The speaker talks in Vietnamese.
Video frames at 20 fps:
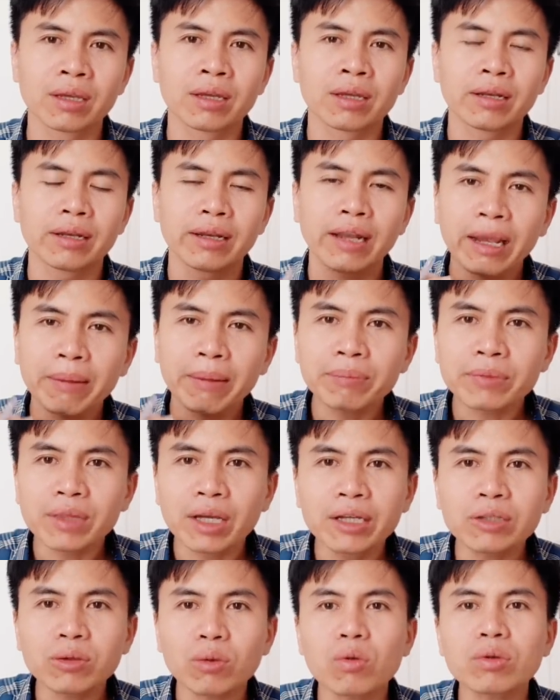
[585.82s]
đem
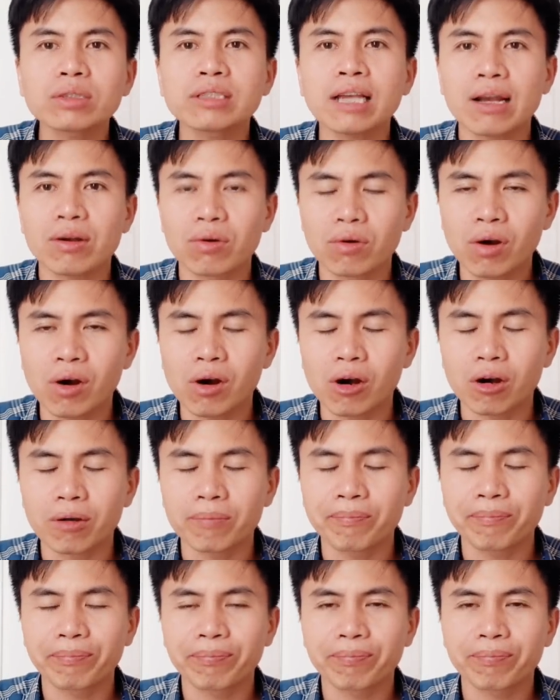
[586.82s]
tới cho quốc gia của họ.
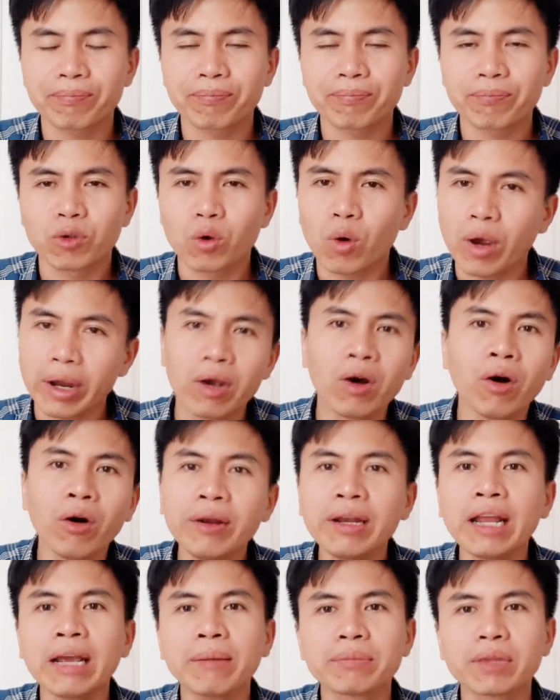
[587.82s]
Ngoại
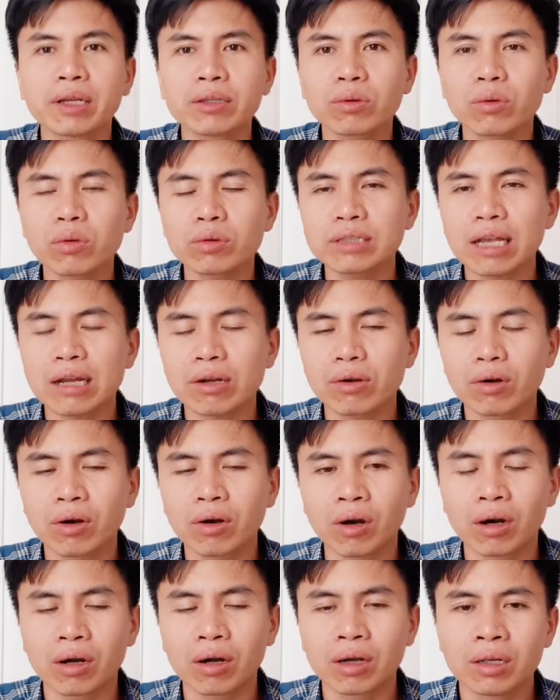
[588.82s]
hối đem tới cho quốc gia của
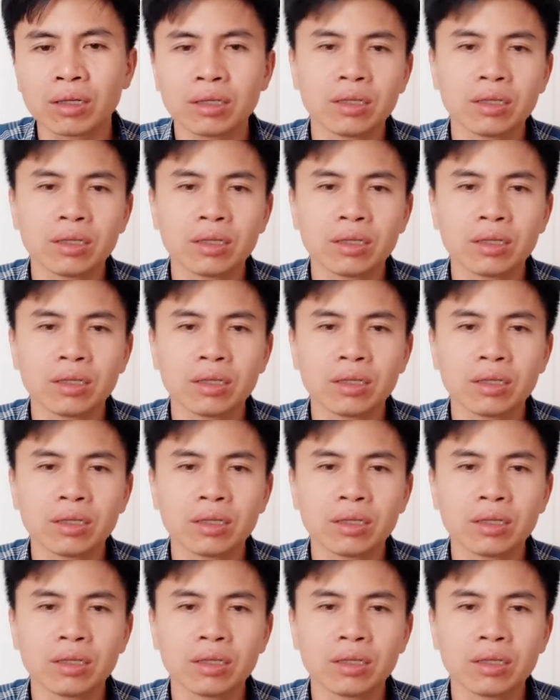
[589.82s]
họ.